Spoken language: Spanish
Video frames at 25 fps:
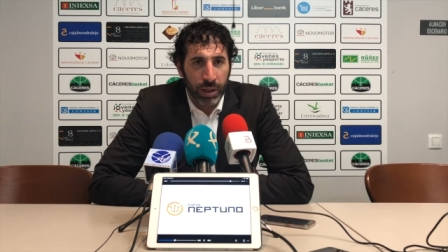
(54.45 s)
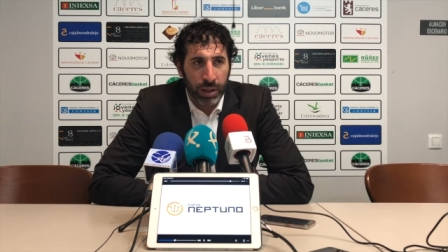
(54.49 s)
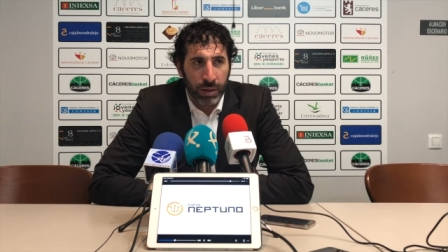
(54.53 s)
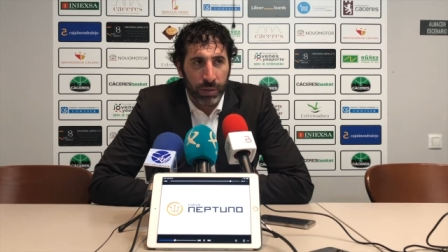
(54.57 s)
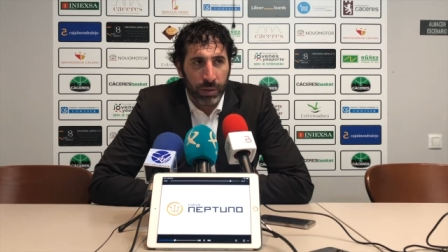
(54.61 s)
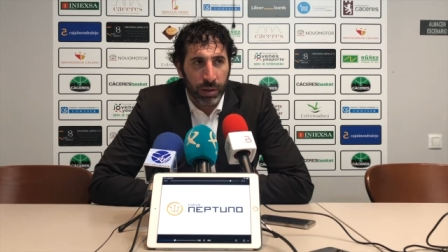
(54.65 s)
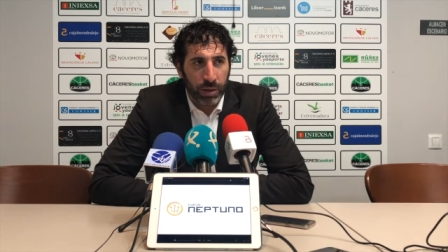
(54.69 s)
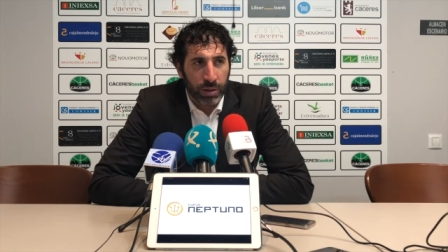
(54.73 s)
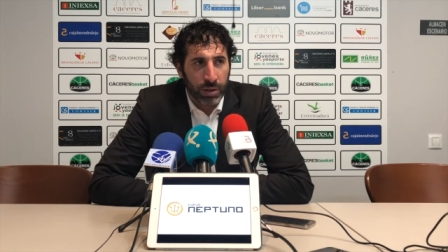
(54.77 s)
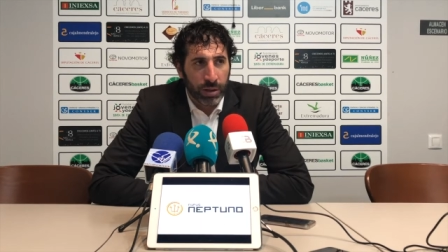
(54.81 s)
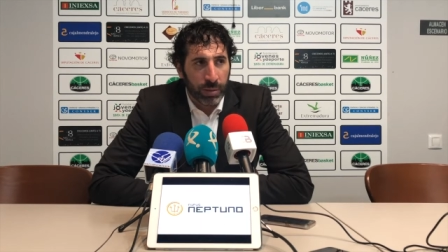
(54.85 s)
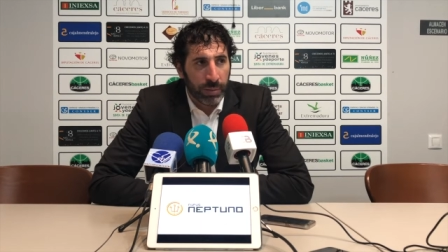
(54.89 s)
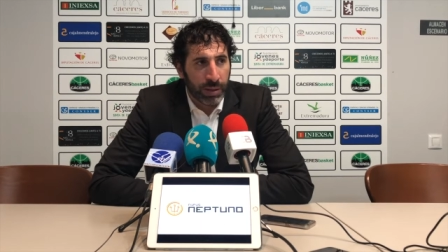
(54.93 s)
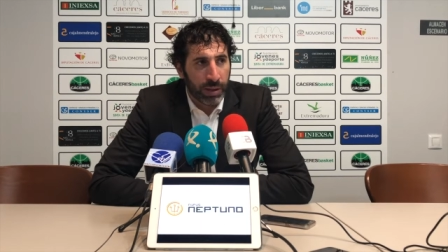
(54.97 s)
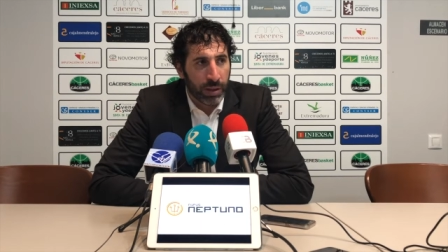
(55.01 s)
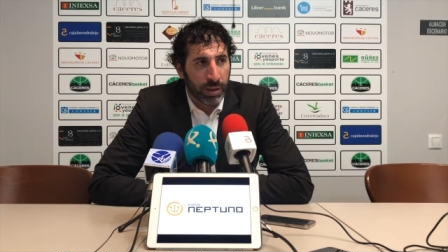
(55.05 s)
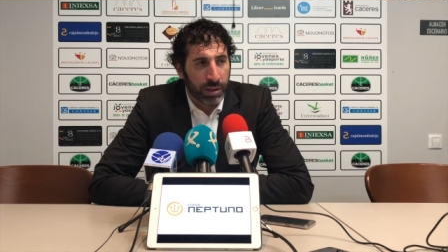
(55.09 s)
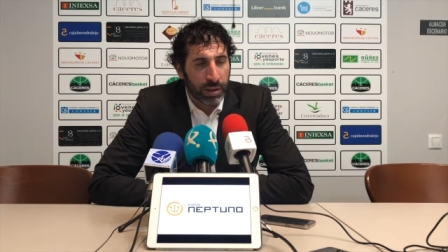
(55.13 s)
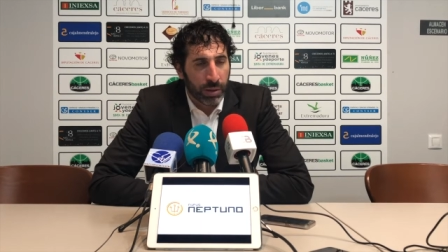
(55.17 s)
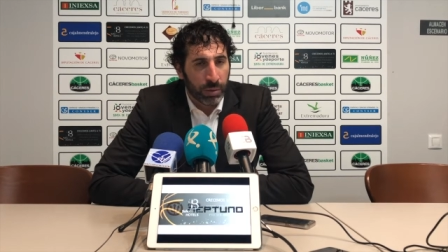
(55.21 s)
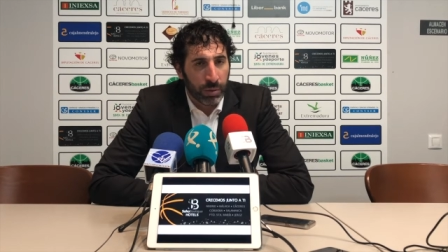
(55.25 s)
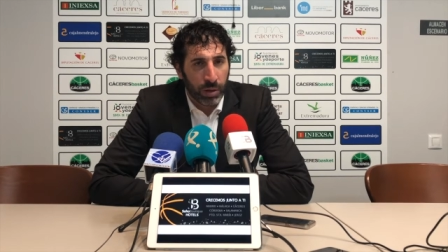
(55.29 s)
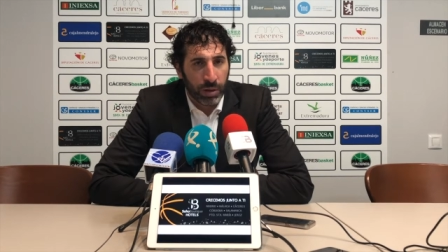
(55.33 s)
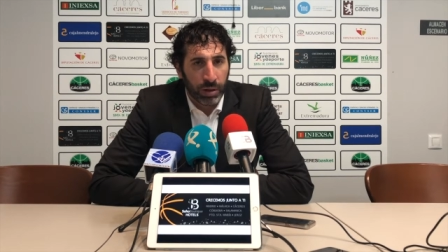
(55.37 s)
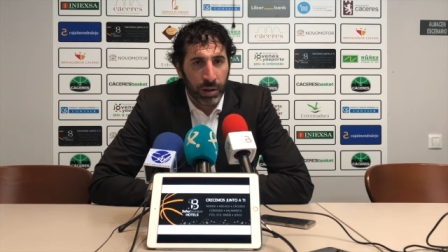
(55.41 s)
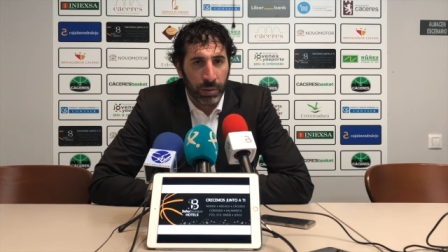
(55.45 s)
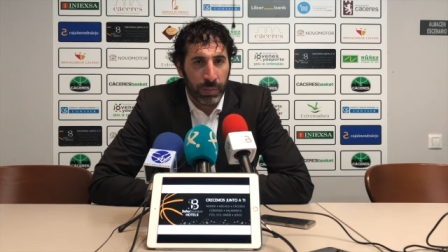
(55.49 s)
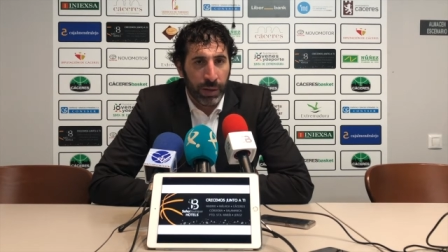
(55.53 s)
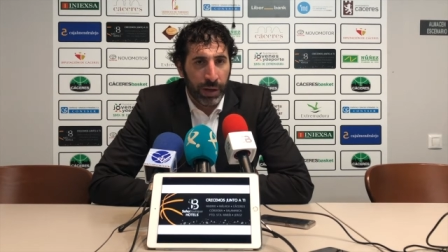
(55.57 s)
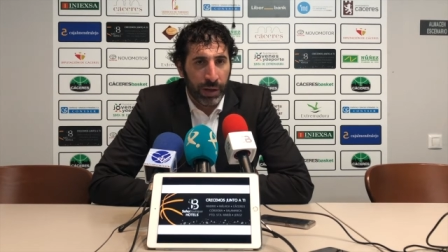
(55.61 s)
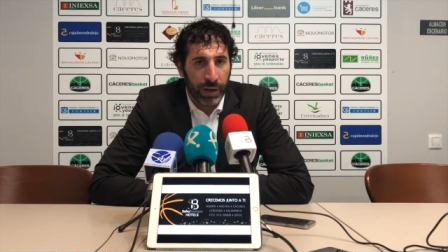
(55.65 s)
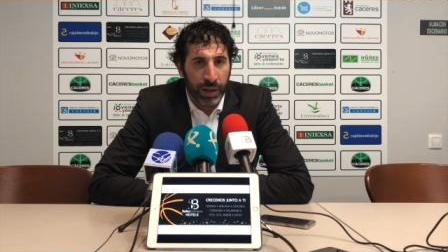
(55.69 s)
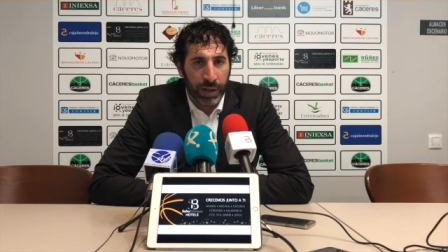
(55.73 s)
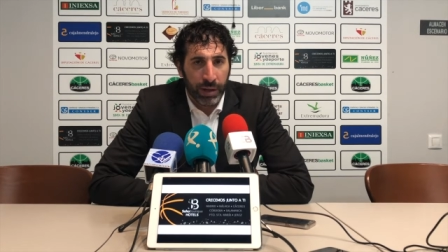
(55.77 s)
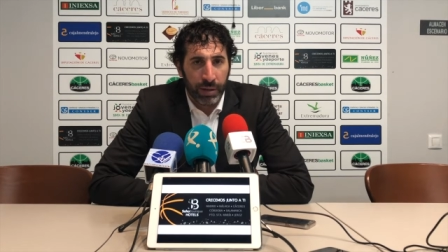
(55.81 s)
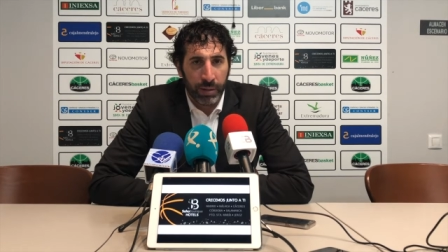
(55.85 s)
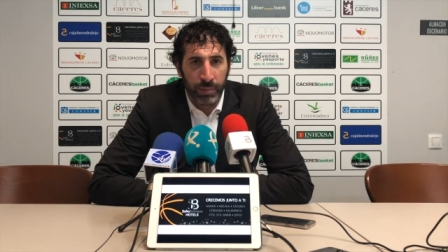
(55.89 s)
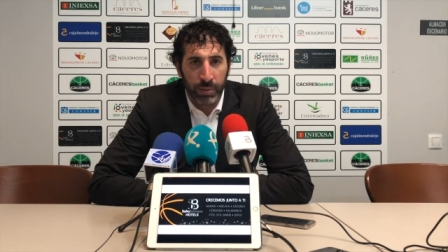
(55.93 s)
cuando se ha metido el segundo triple,
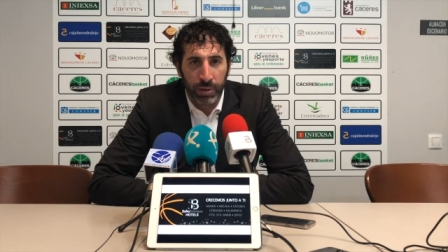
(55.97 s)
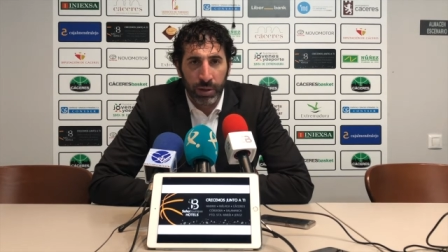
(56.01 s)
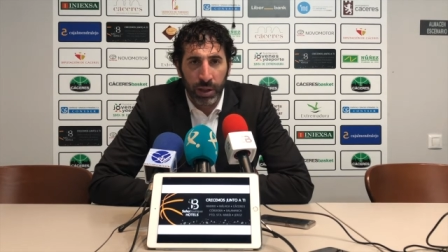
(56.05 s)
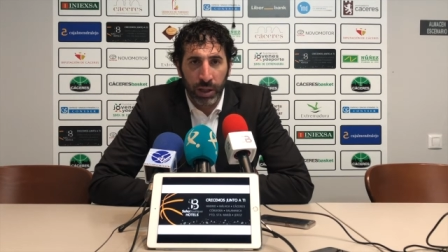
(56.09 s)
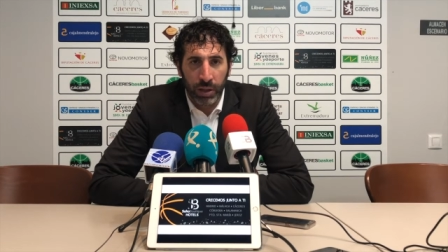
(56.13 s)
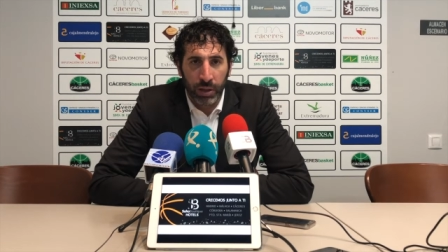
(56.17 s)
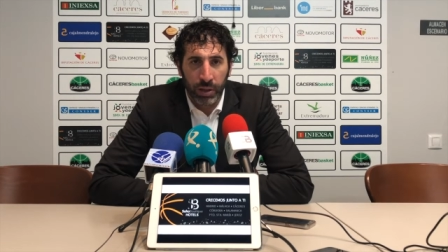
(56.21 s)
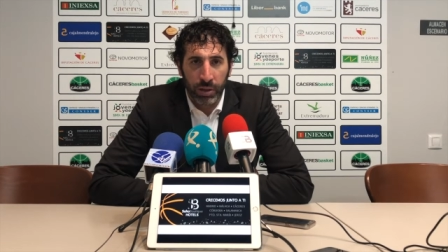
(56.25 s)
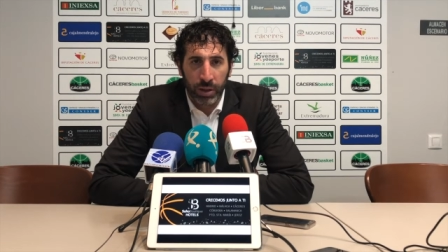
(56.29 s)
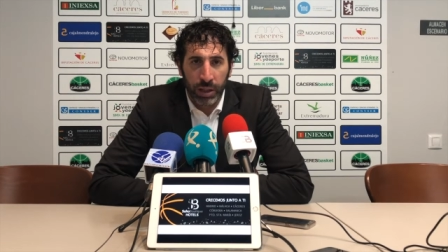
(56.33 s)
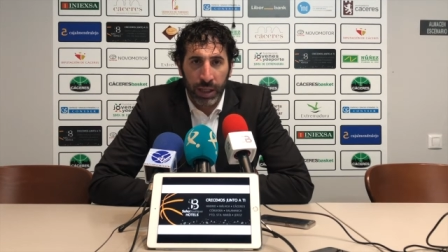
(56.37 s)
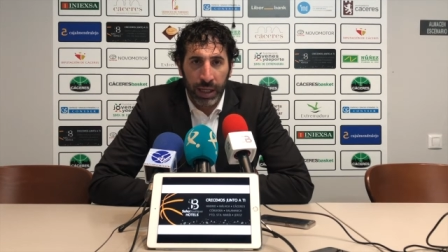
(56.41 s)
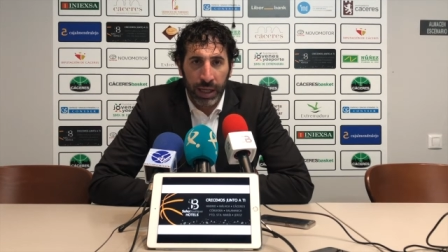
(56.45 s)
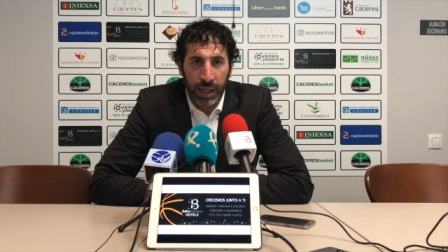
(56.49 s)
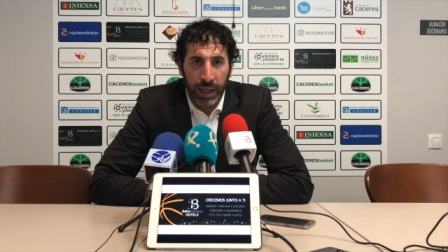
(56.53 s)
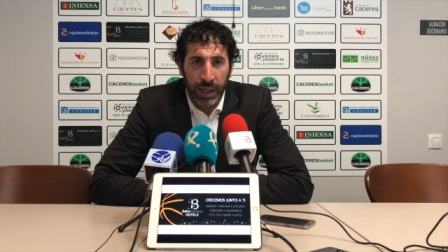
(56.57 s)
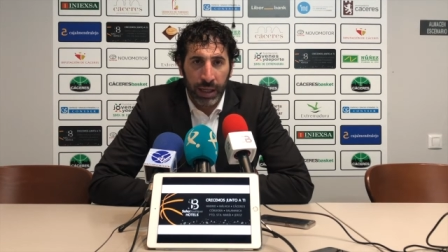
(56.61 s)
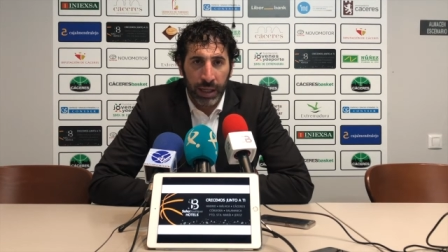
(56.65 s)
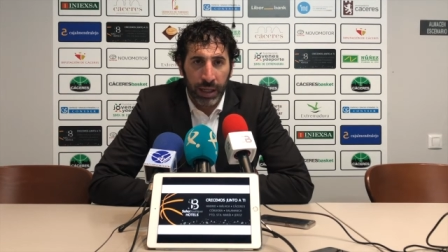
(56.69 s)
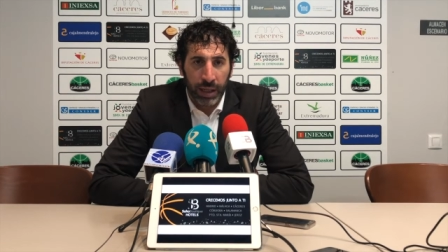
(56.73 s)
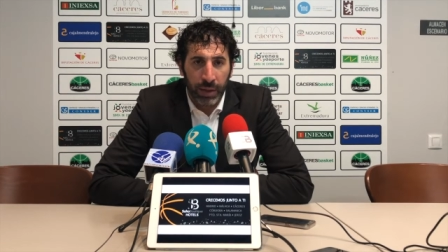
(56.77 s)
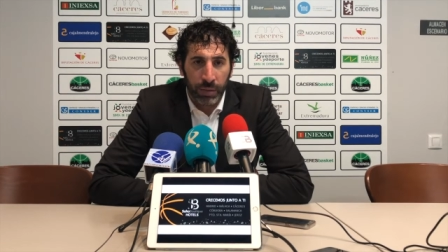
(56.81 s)
no acabamos de encontrar